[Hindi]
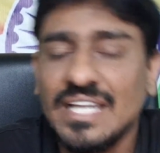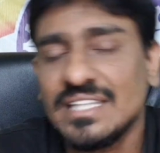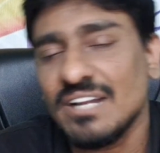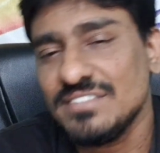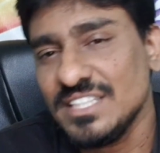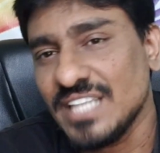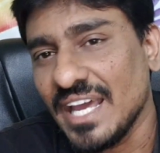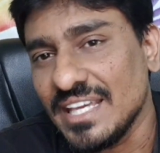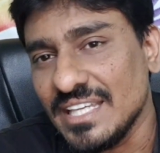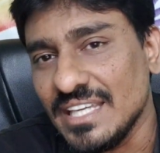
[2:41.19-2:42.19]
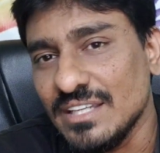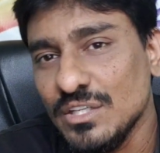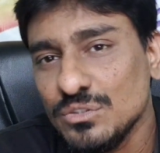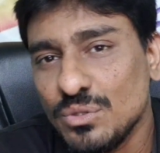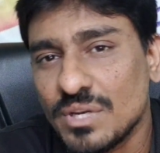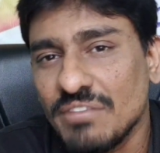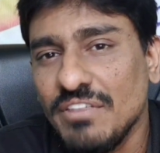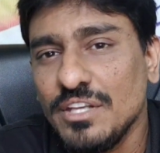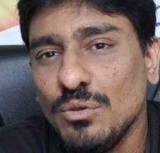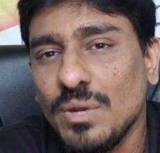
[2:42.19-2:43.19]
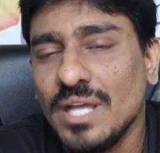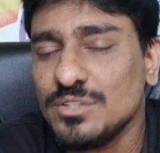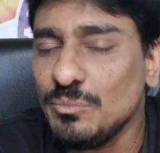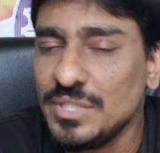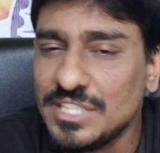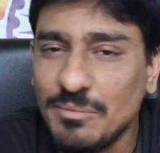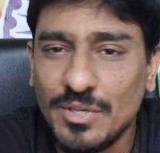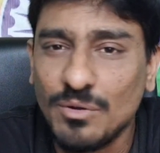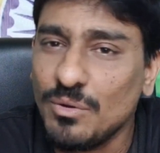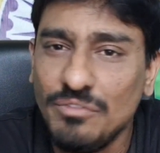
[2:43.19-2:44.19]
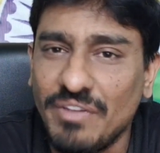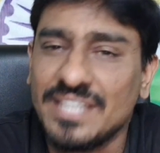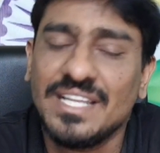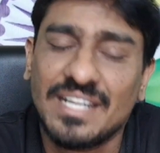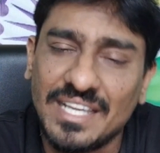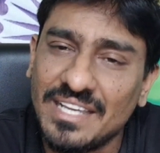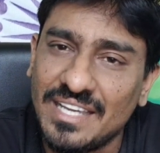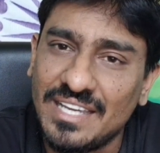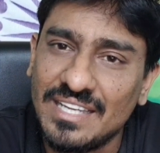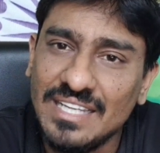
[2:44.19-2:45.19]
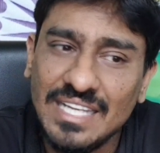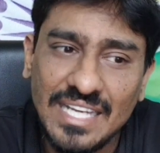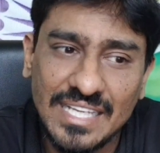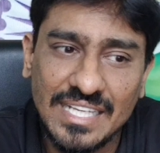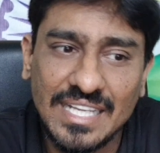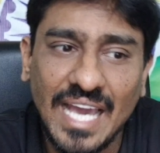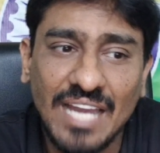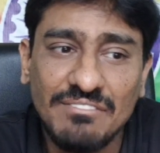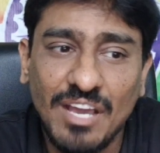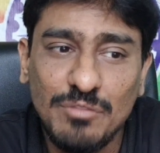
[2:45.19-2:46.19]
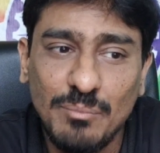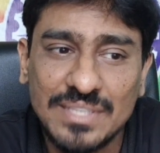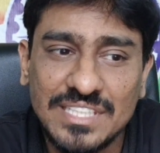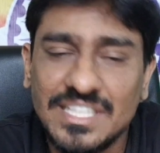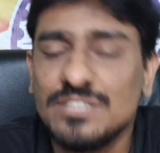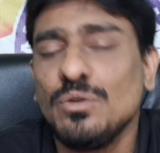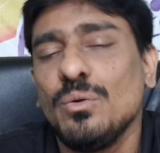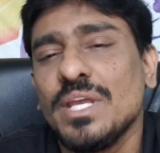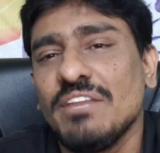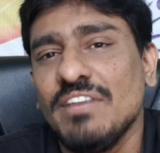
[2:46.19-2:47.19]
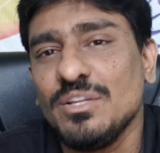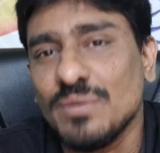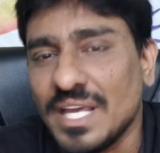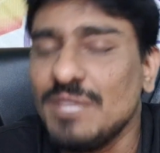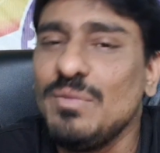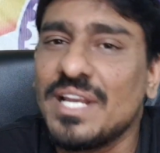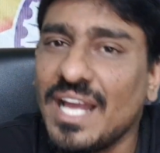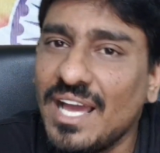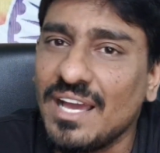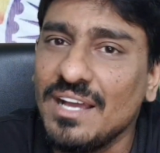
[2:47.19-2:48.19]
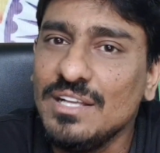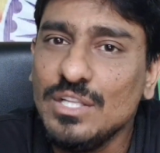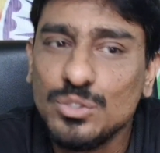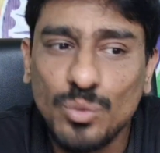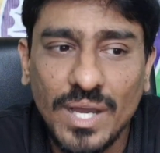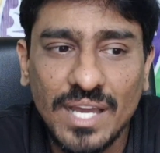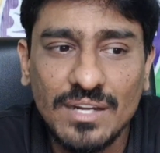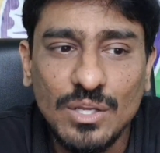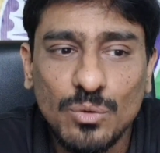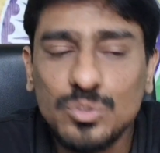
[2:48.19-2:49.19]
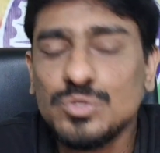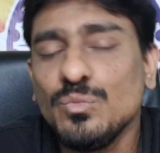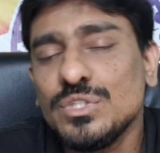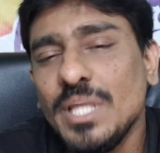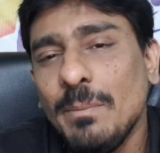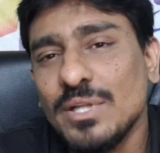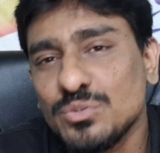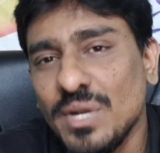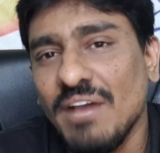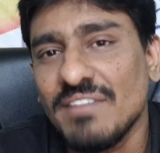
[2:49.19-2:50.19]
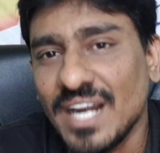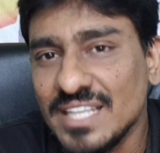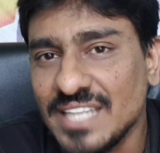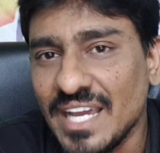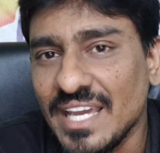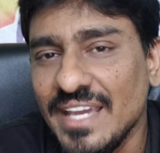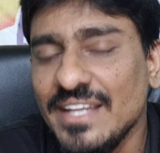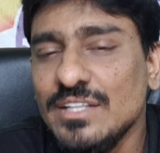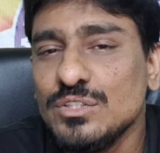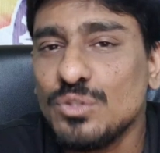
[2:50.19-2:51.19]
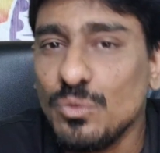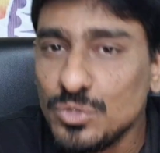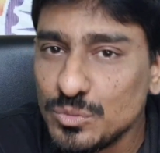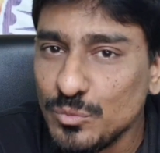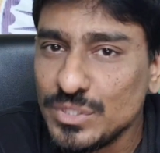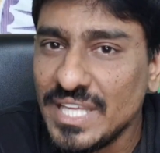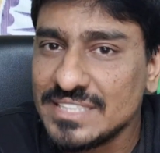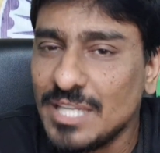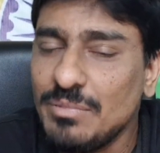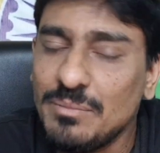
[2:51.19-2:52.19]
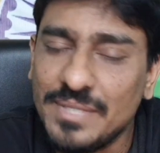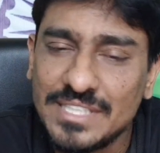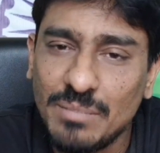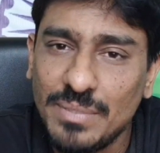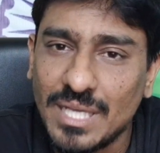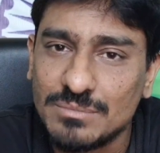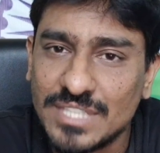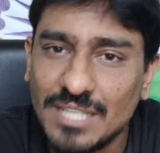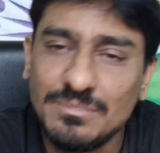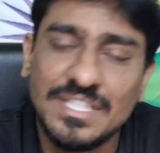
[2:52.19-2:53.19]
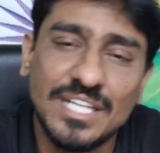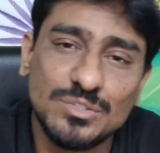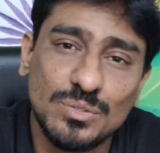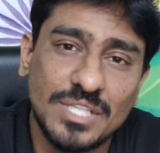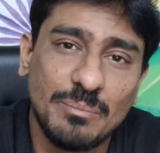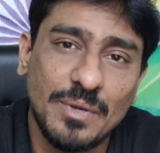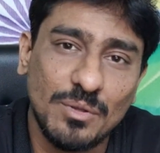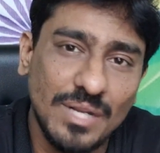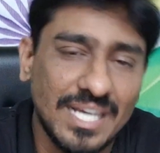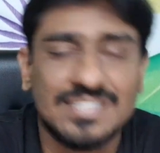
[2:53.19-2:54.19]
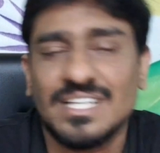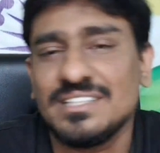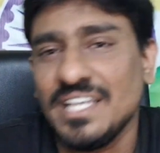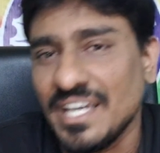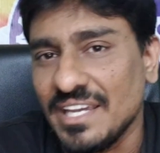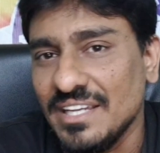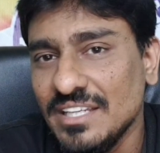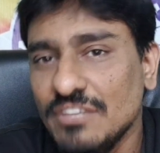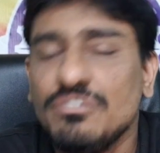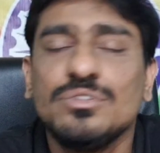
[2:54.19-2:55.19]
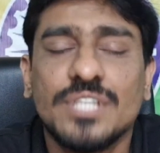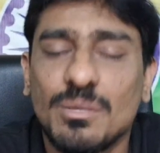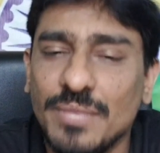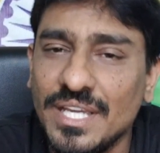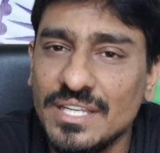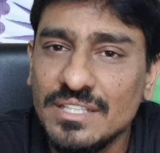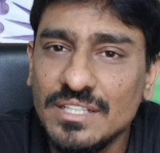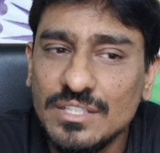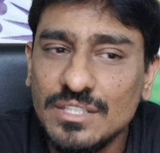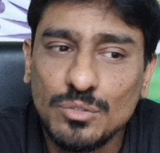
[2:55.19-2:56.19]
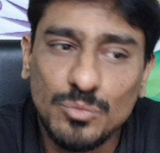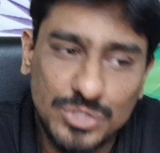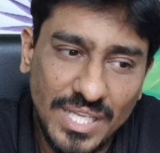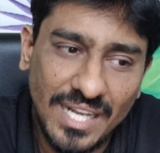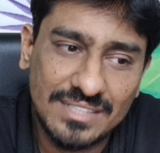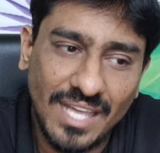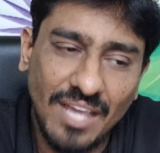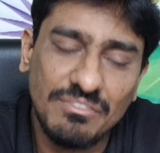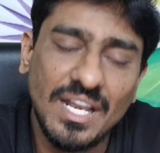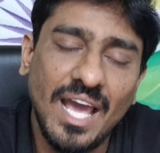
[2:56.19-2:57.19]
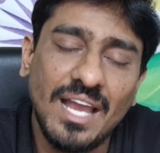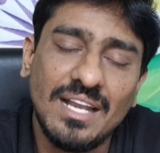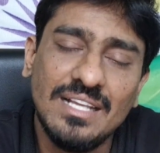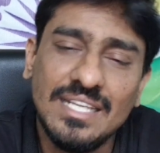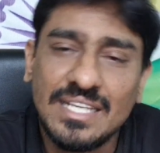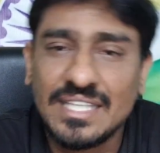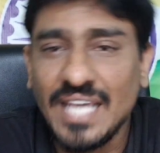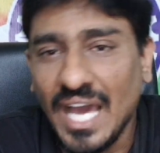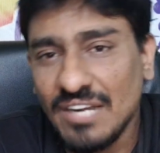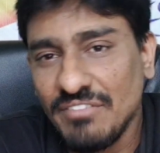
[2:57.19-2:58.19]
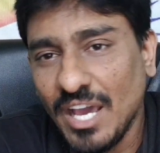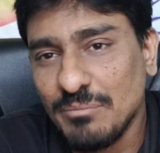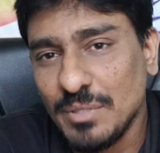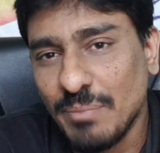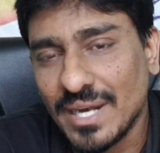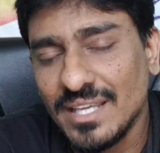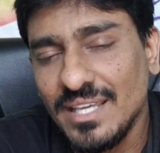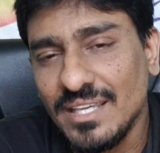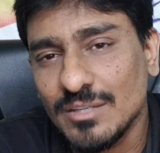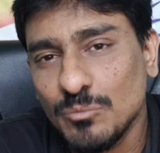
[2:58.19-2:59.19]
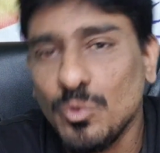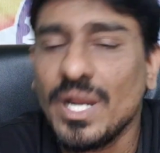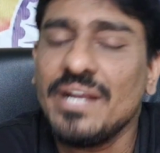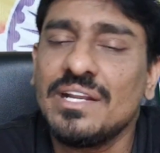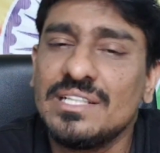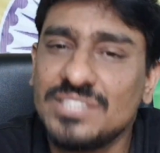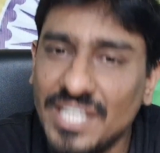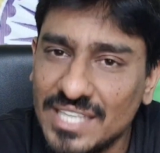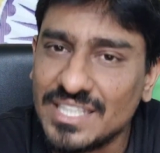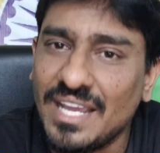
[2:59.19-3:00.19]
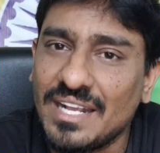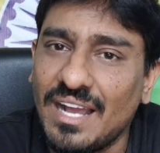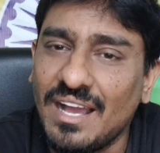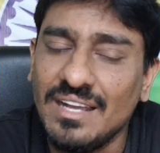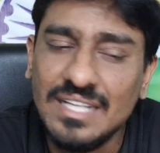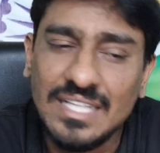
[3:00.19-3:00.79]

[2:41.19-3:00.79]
एक तरफ से जाएगी तो रेवेन्यू का तो बीजेपी को कोई फ़ायदा नहीं है लेकिन ज्ञान व्यापी मस्जिद से तो कोई रेवेन्यू नहीं मिल रहा तो अगर उस मुद्दे पर चुनाव लड़ा जाए तो उस मुद्दे से भी बीजेपी कम से कम डेढ़ सौ तक पेट्रोल कर सकती है फ्यूचर में तो मुझे लगता है फिलहाल ज्ञान व्यापी पर ही पूरा इंटरेस्ट दिया जाएगा